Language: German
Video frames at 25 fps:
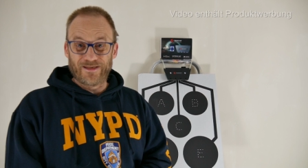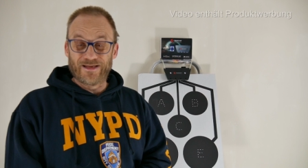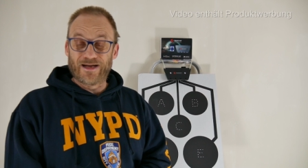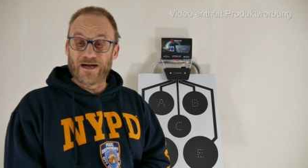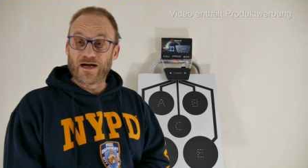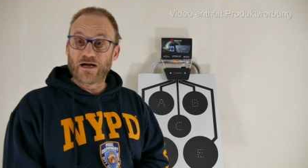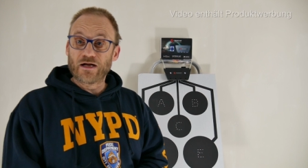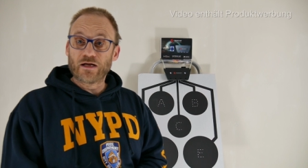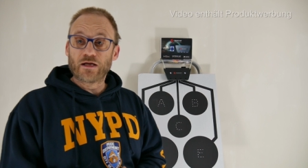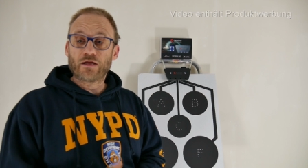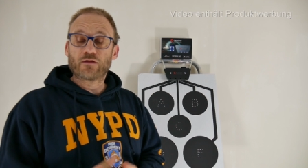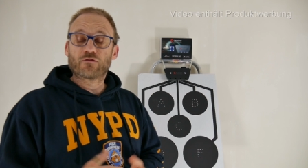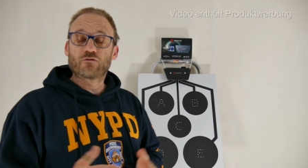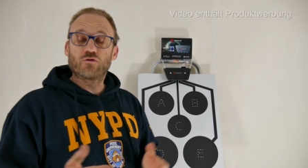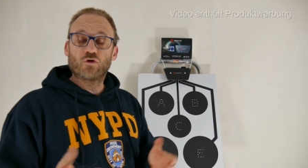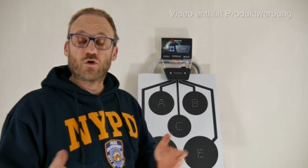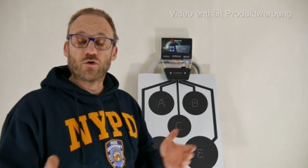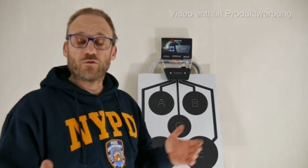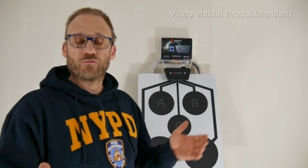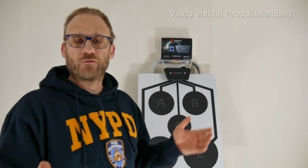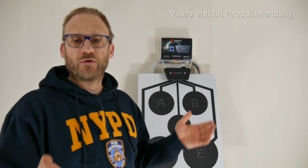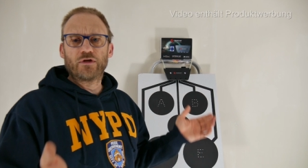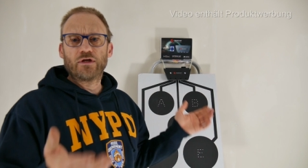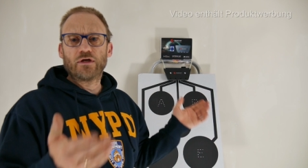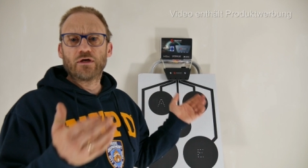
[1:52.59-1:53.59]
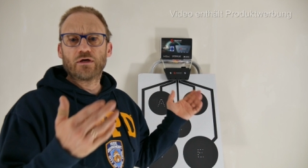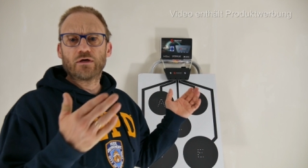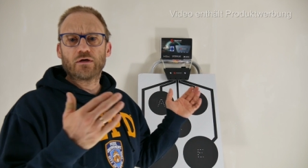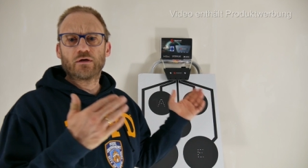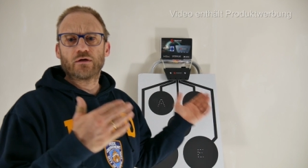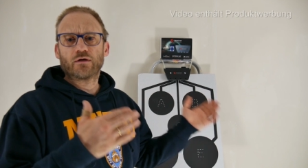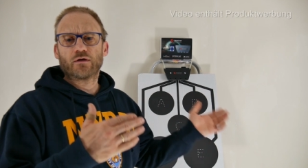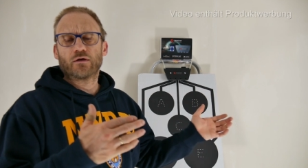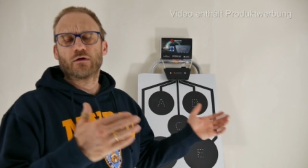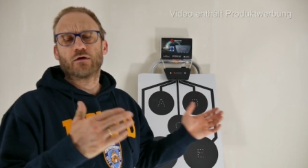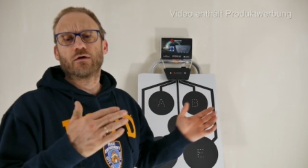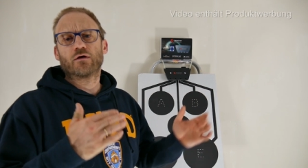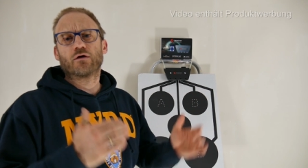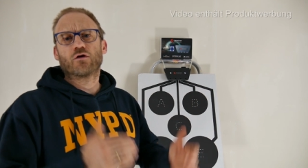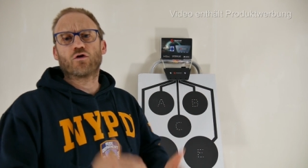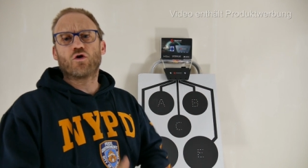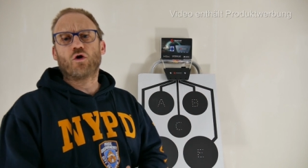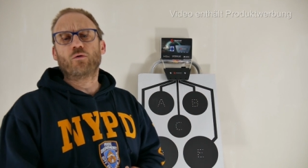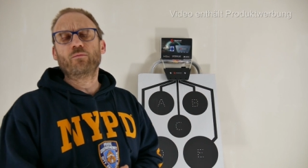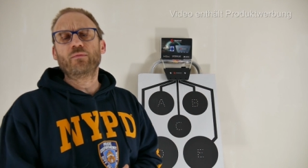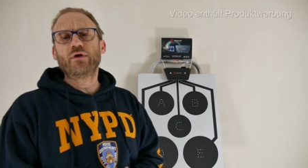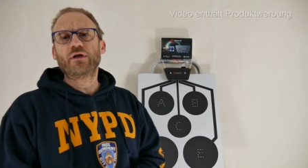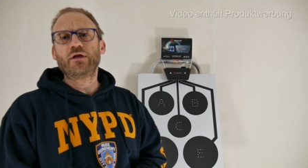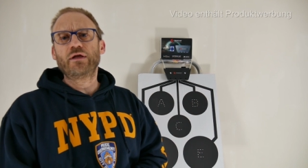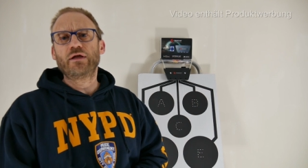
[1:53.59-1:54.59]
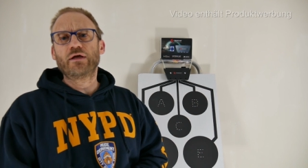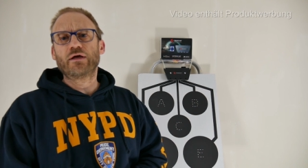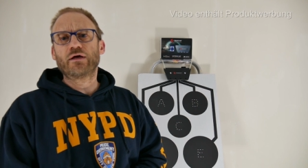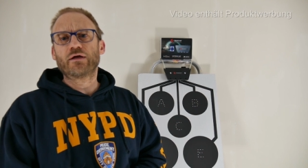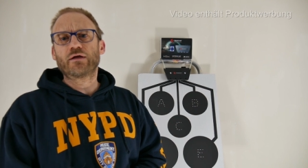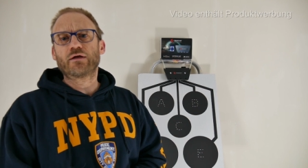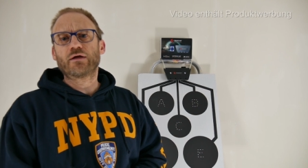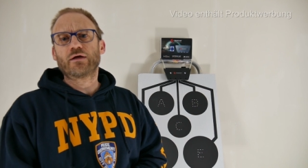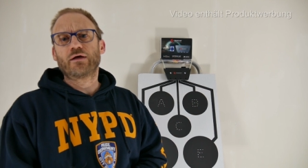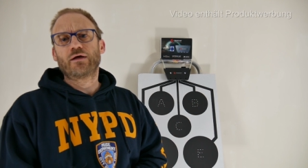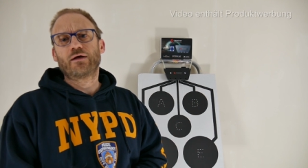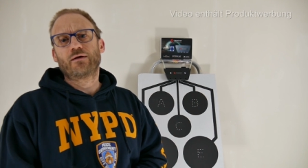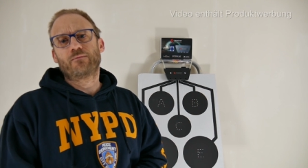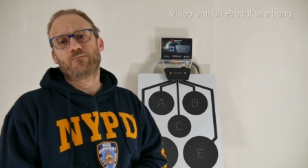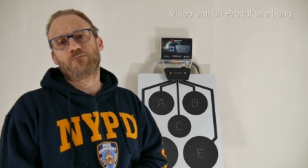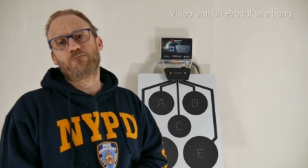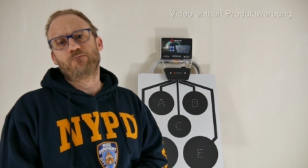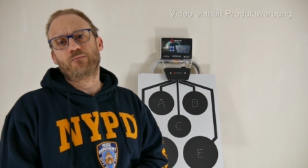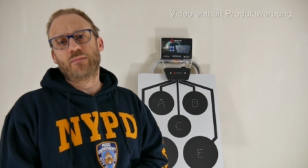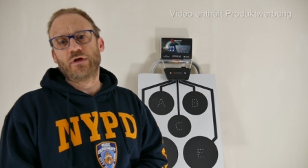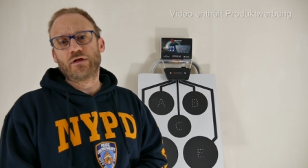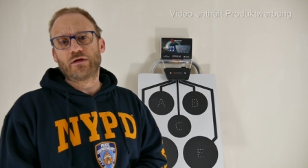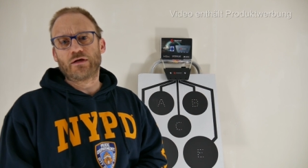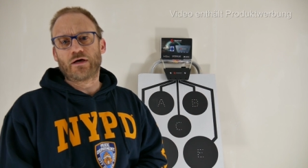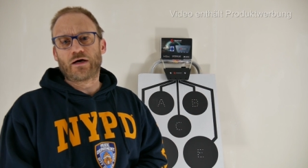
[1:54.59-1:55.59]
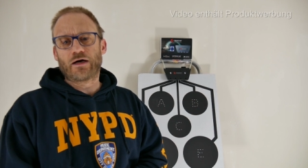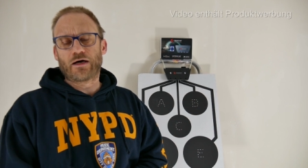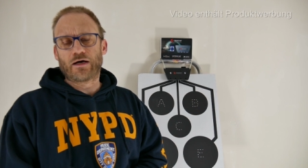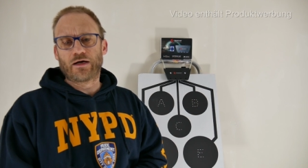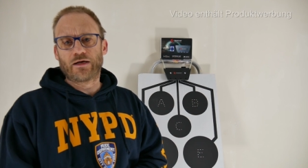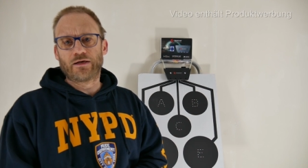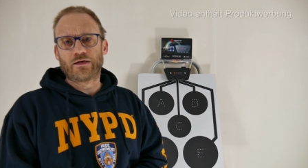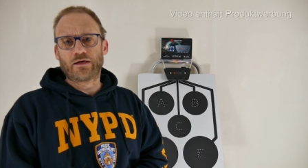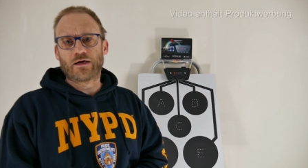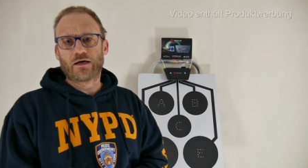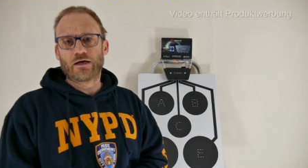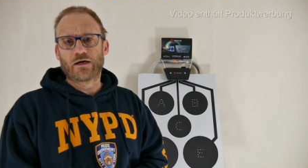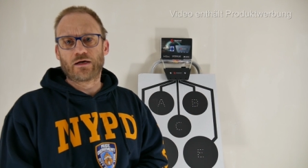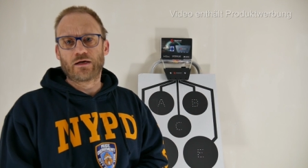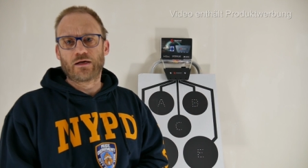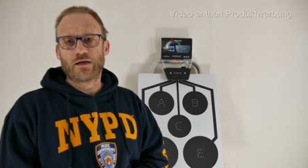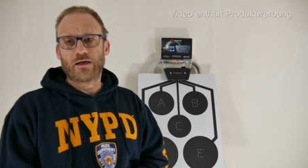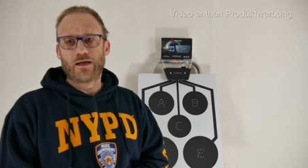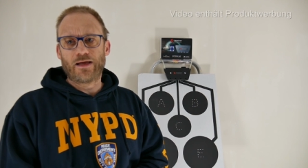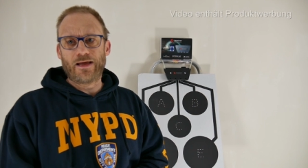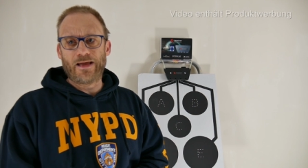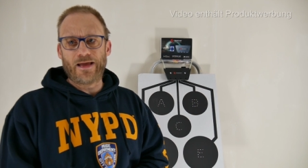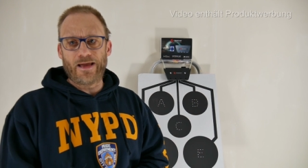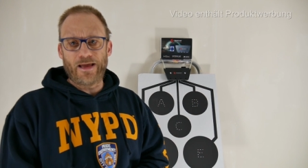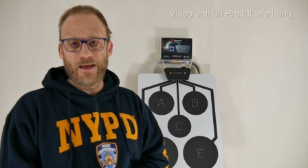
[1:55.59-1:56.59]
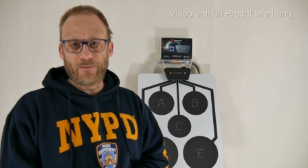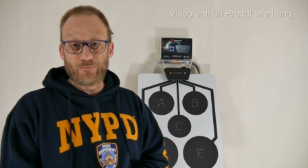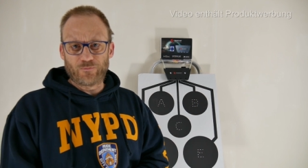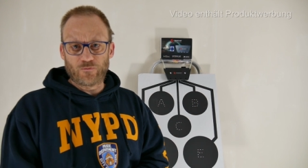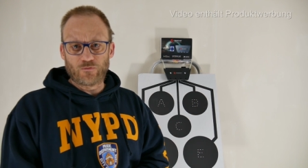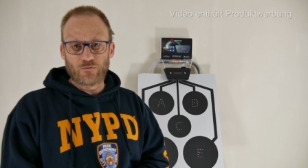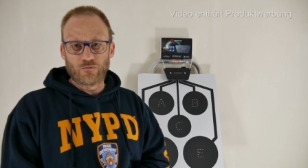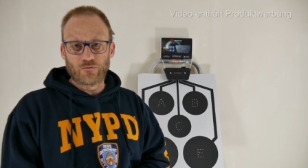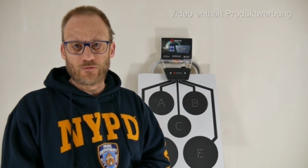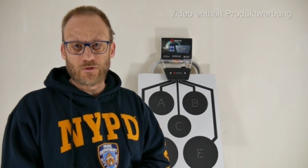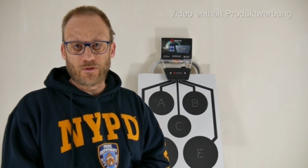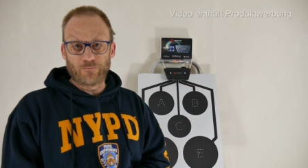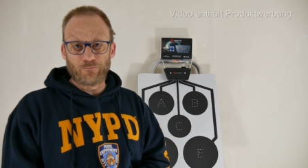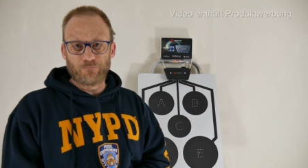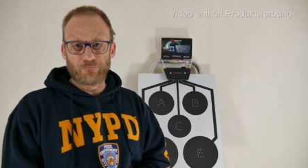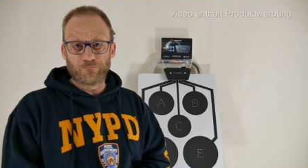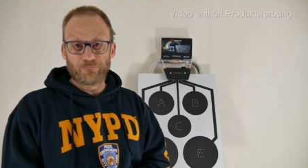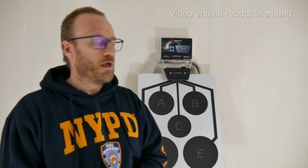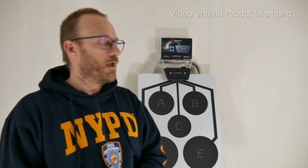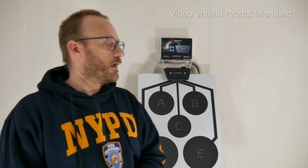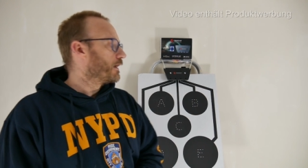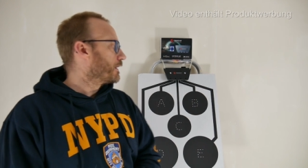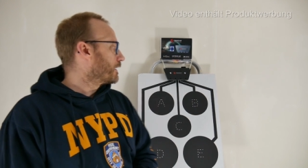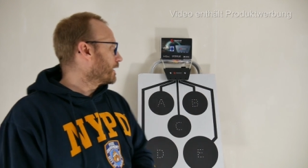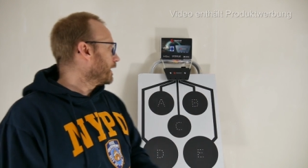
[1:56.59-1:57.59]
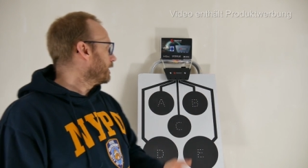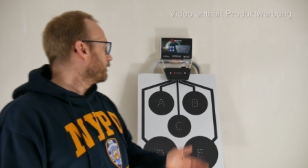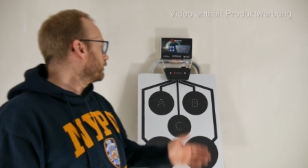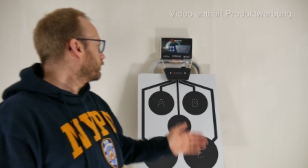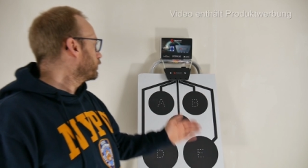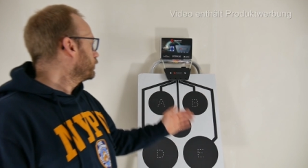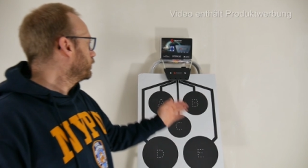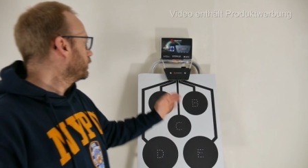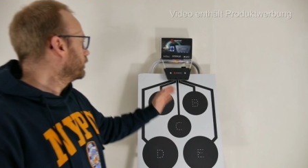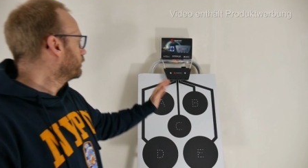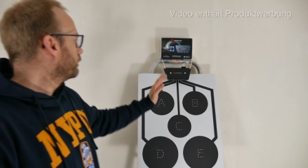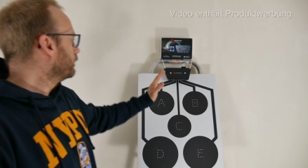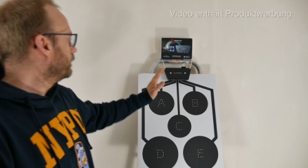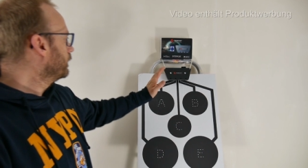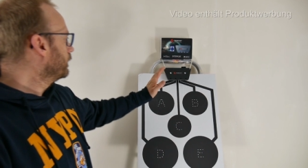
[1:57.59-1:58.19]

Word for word: Ja, es läuft hier kombiniert mit einer App zusammen. Ganz kurz